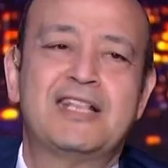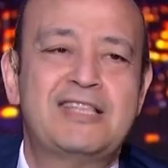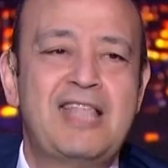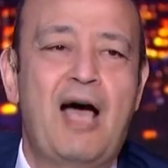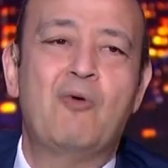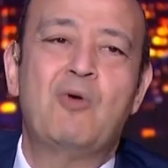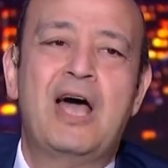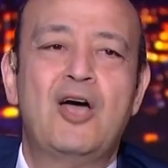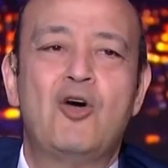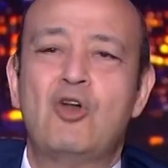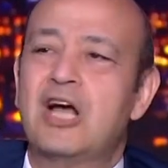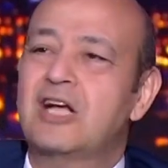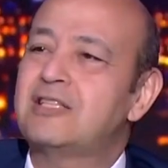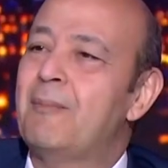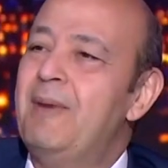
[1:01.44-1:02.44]
الدوله
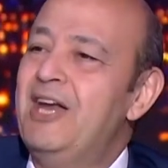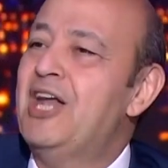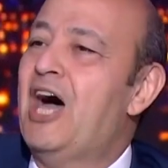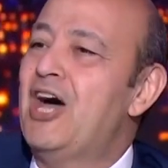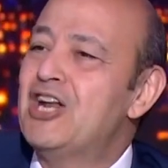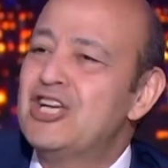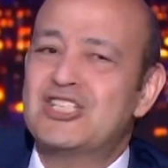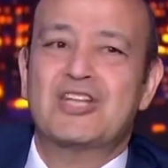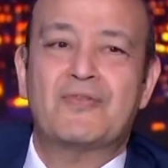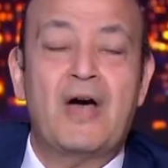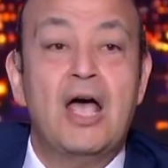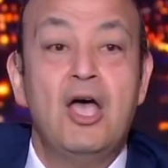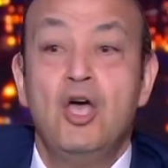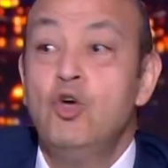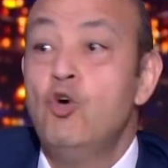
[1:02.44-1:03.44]
يقول لك طب احنا هنصرف
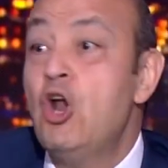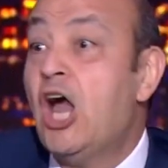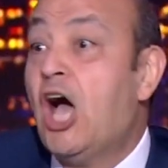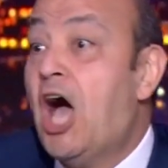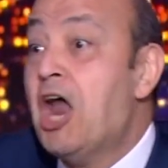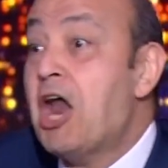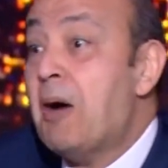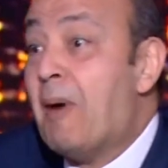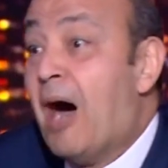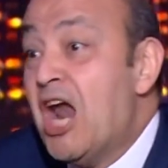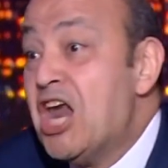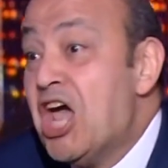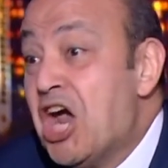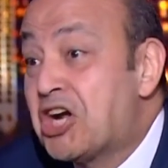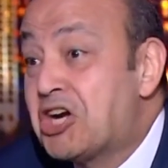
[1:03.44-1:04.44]
عليك يقول لك حرام
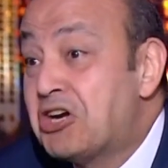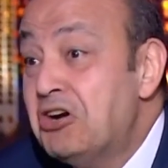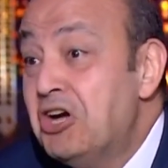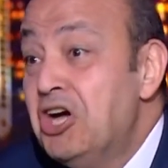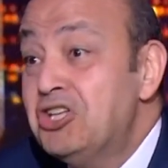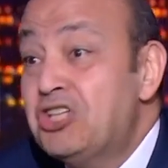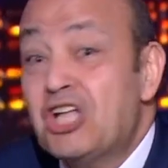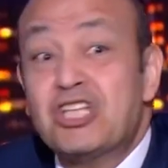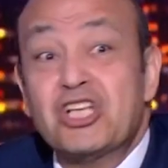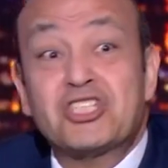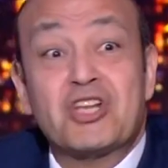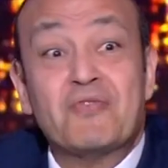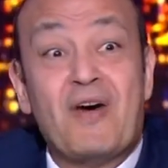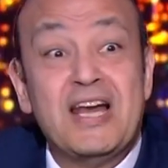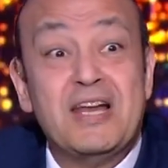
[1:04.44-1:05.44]
عليك انت
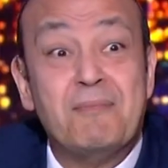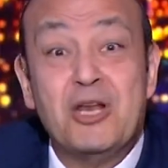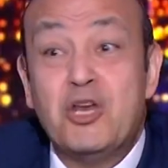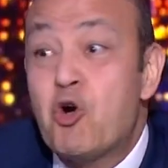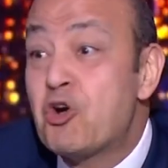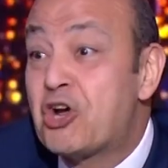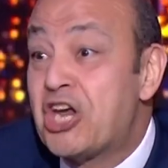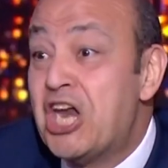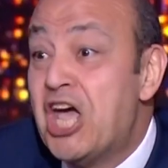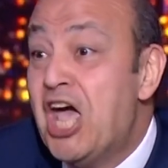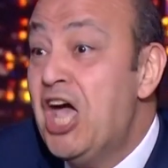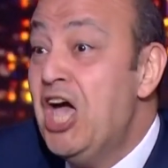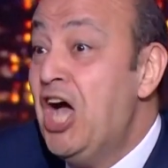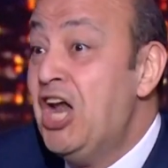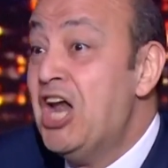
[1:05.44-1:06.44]
هتصرف علي مليون
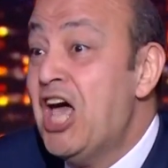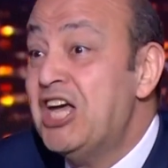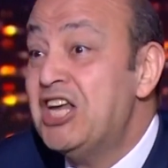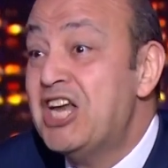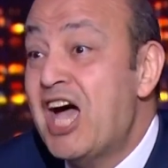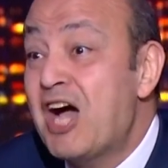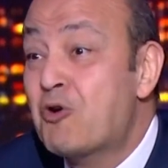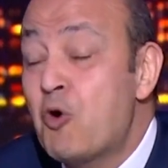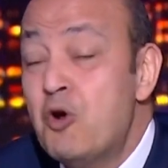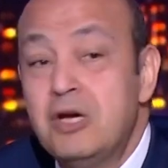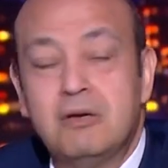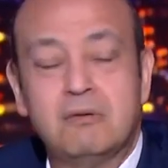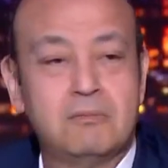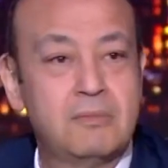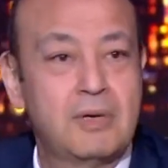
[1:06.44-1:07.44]
جنيه احنا إيه
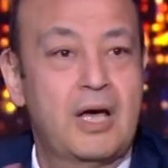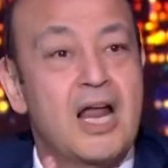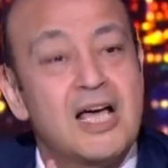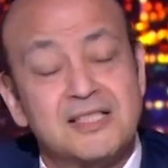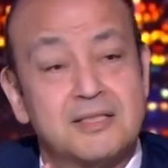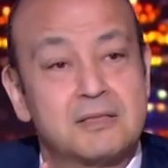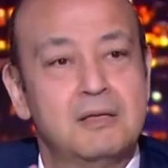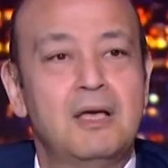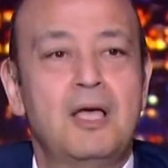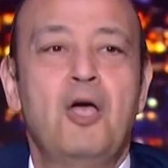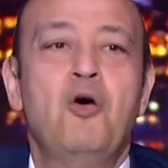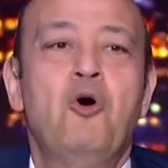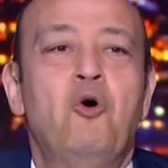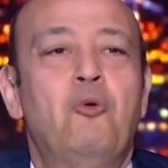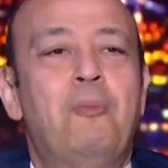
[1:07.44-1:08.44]
ناكل خلاص
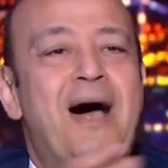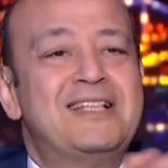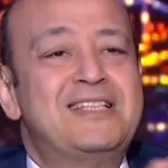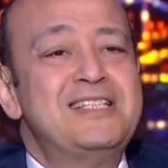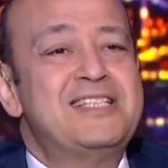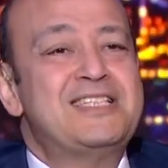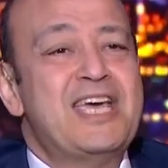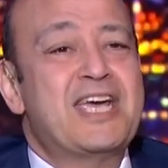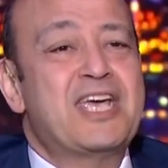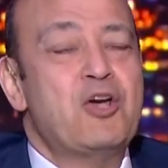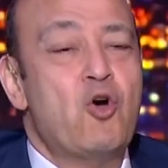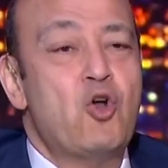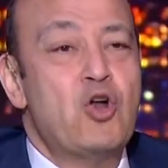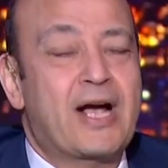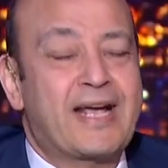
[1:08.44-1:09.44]
وبعدين يجي
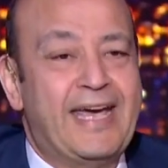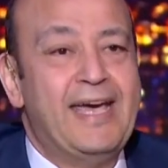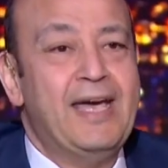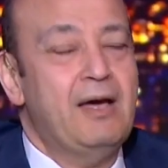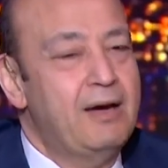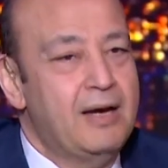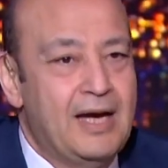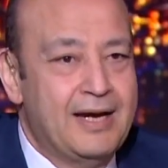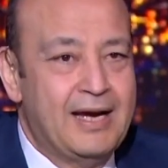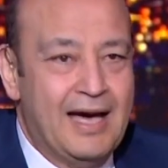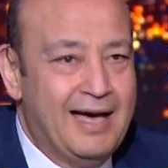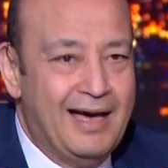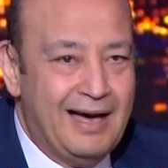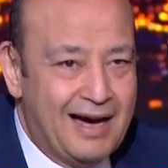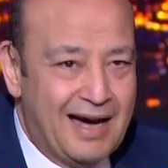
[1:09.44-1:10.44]
يقول لك ايه احنا
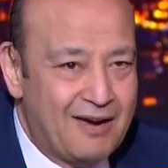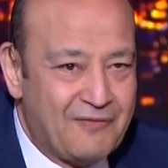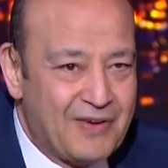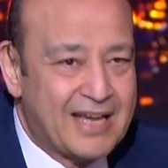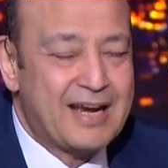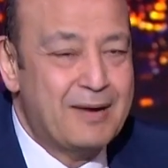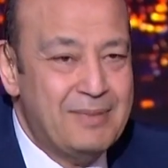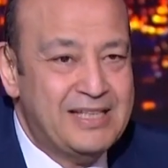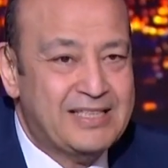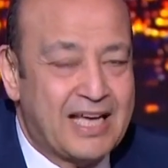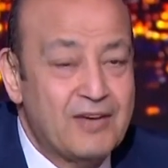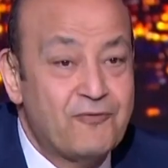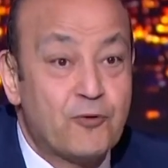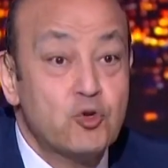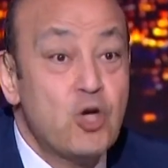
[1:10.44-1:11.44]
على فكره
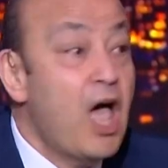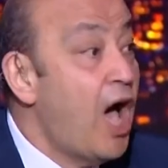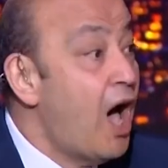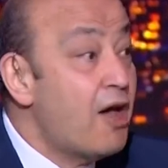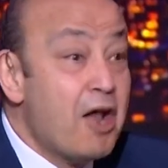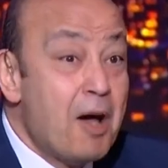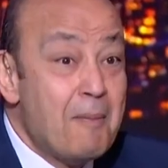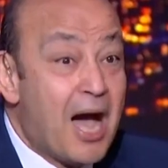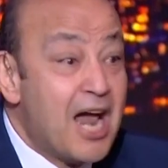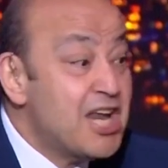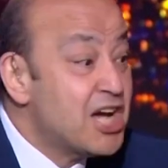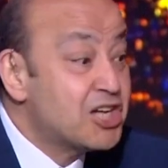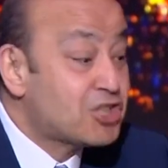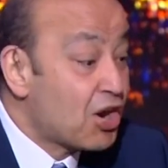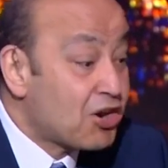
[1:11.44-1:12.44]
محتاجين فلوس حرام
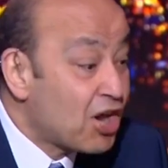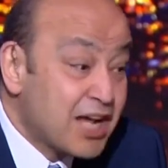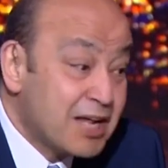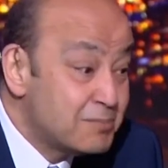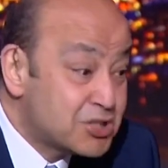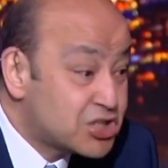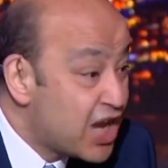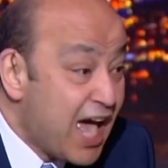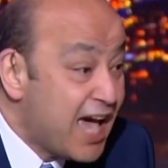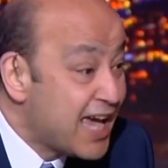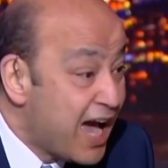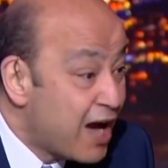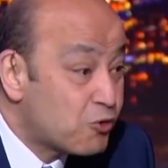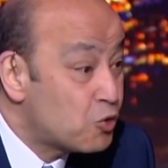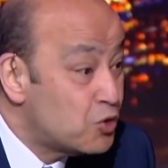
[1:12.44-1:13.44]
عليك ده الراجل مش لاقي
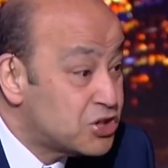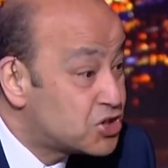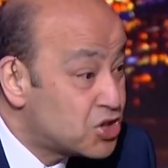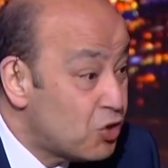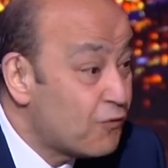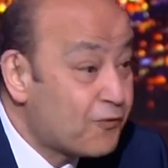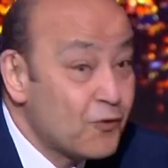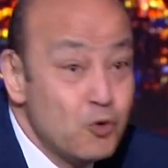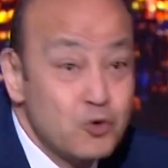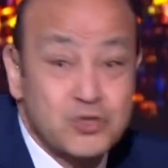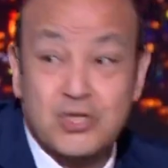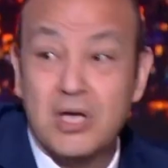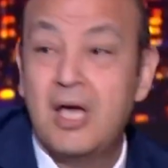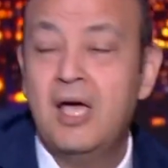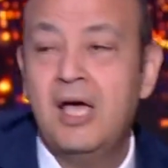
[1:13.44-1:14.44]
ياكل اديله
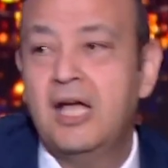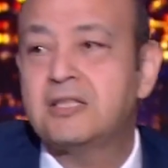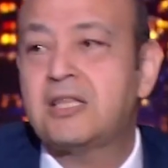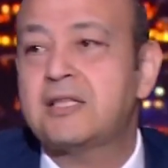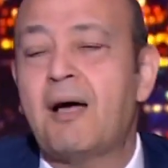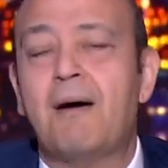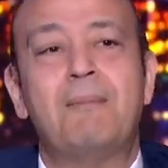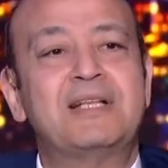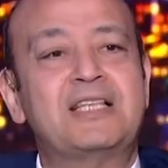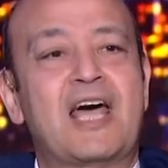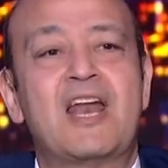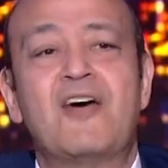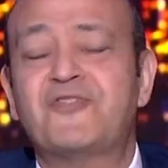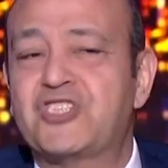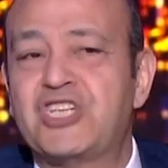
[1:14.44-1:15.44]
فلوس انت طبعا ما
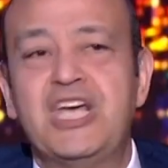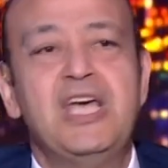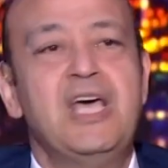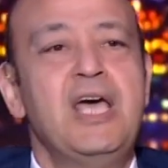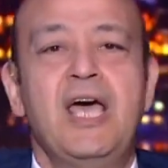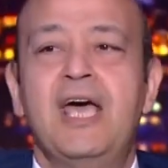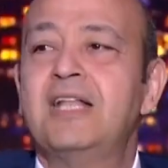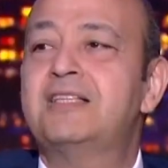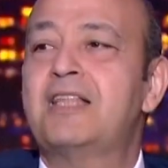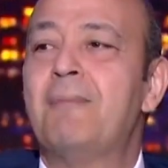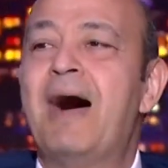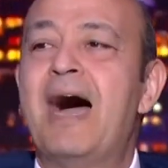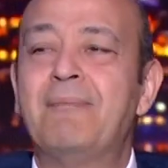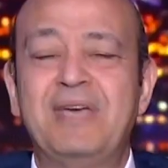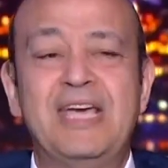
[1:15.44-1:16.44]
تعرفش انت
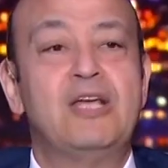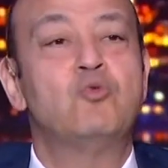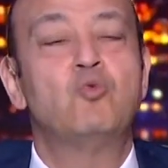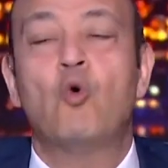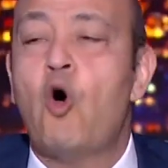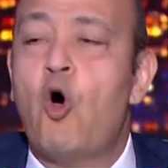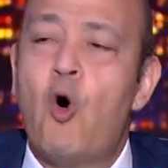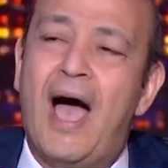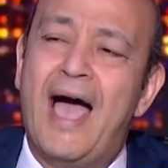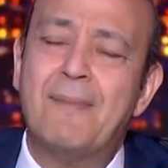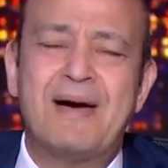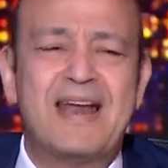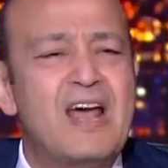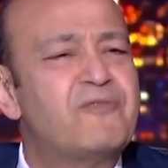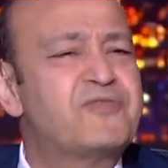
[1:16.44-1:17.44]
مع مين وهو
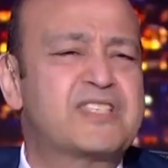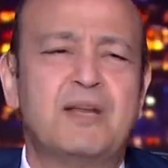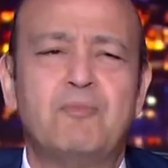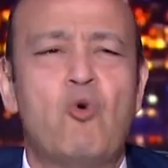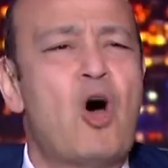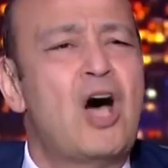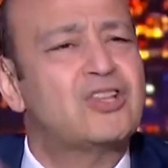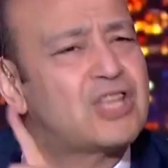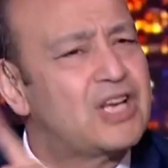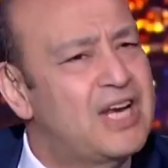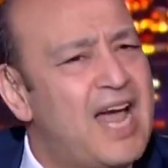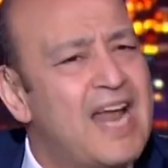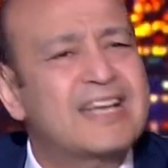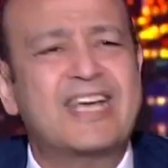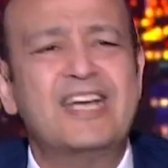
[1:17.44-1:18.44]
هيبقى نفس المواطن
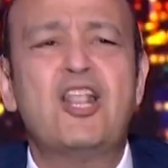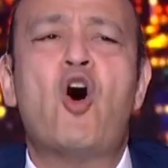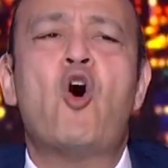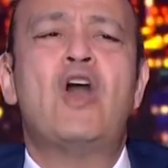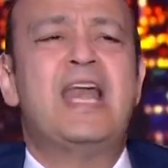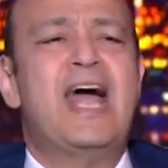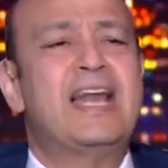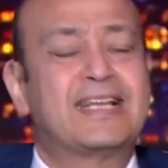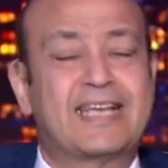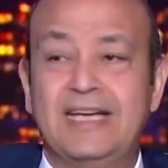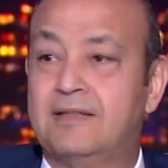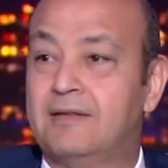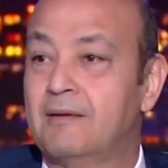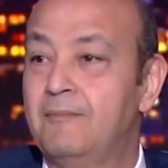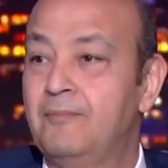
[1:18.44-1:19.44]
اللي قال كده وهو اللي قال
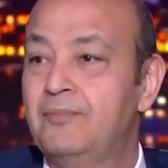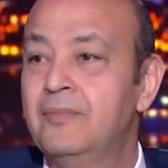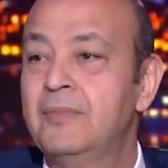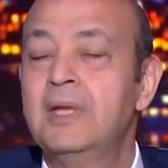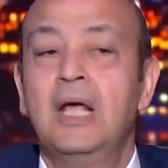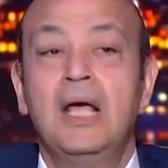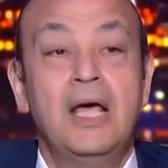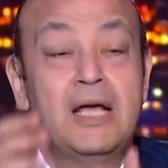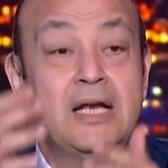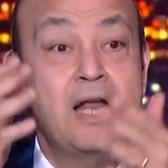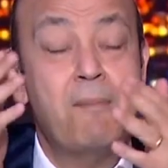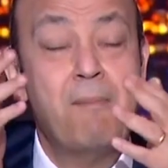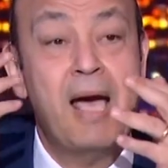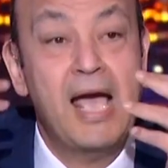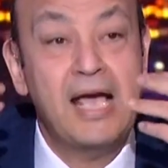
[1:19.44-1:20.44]
كده
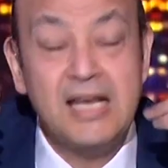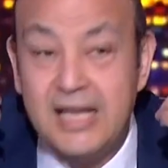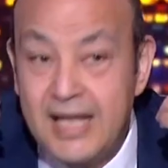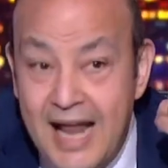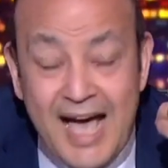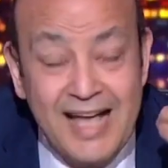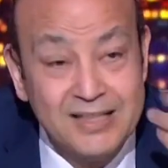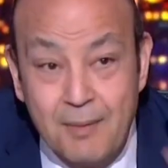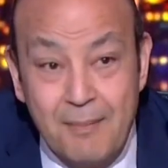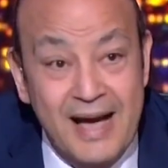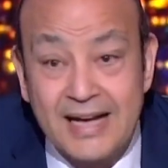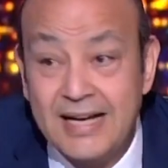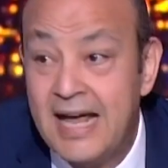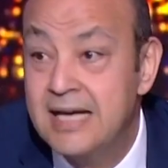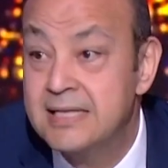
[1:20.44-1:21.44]
انما اللي راح
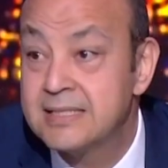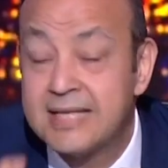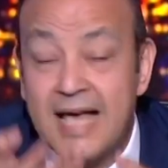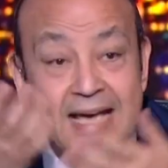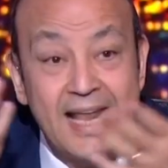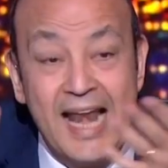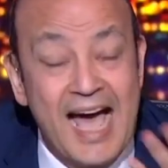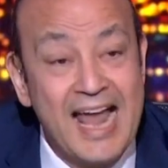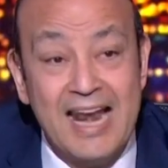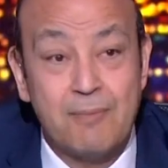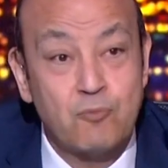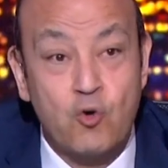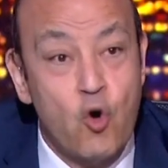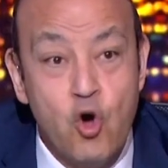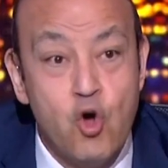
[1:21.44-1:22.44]
دماغنا زي
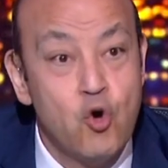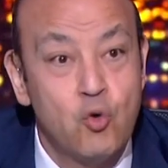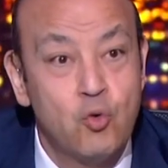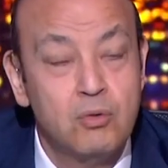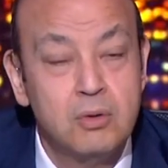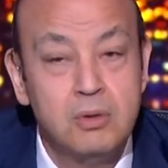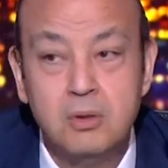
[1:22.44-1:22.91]
العالم كله